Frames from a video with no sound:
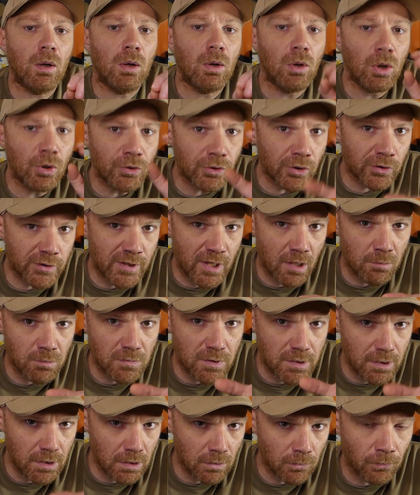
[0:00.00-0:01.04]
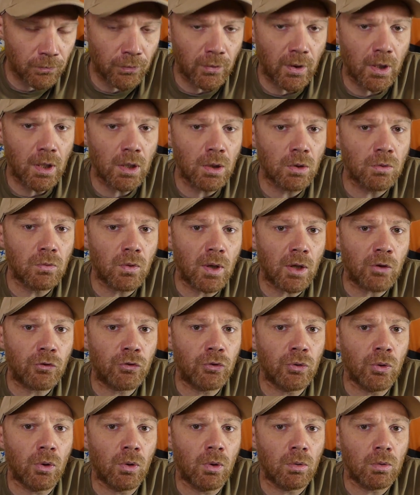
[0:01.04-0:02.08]
Le deuxième diff est une
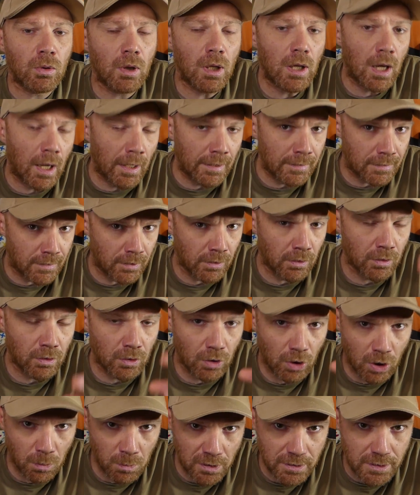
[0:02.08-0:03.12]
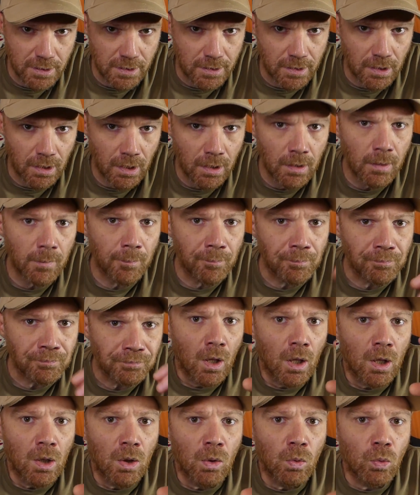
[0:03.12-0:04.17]
version light comme indiqué
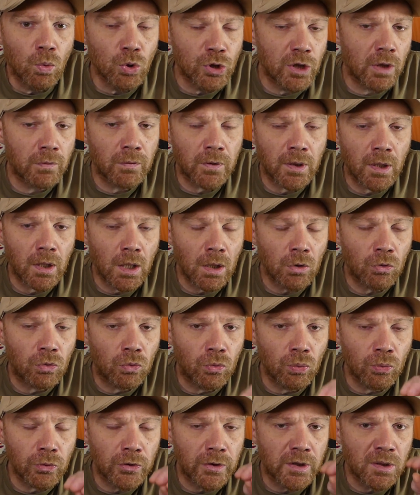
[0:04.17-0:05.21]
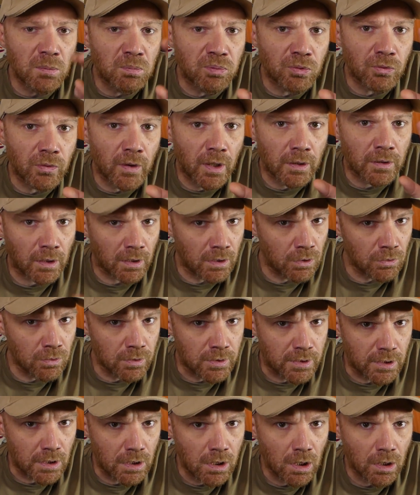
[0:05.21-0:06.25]
où j'ai viré tout ce qui pouvait être
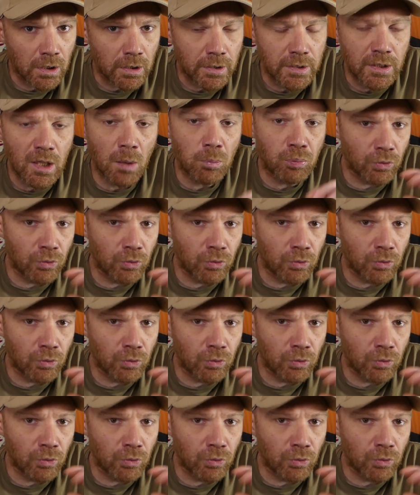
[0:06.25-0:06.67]
inutile. Il n'y a